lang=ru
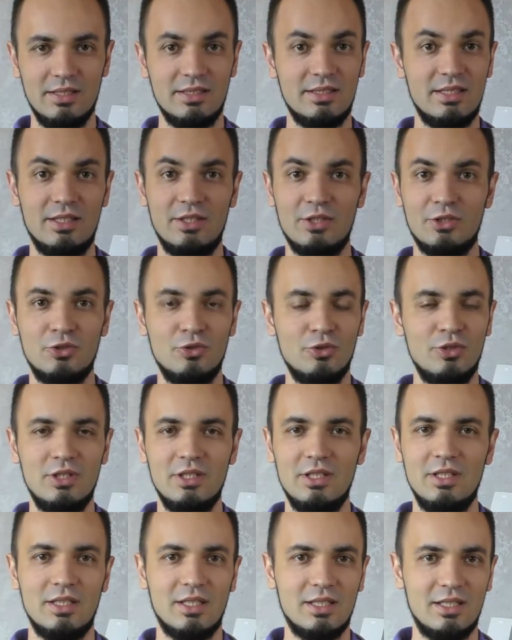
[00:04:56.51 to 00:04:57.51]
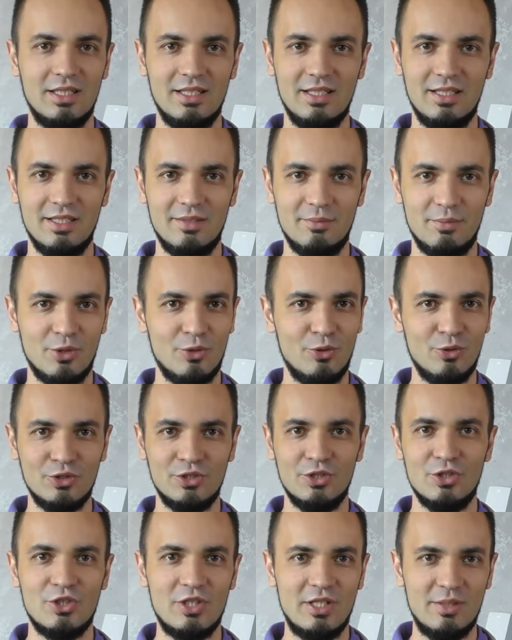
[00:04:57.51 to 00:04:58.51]
кстати, суды иногда
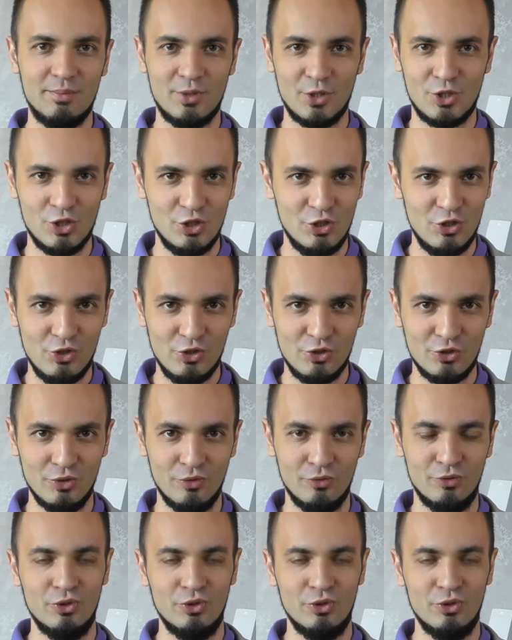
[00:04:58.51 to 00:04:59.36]
приходится ждать по 6 часов,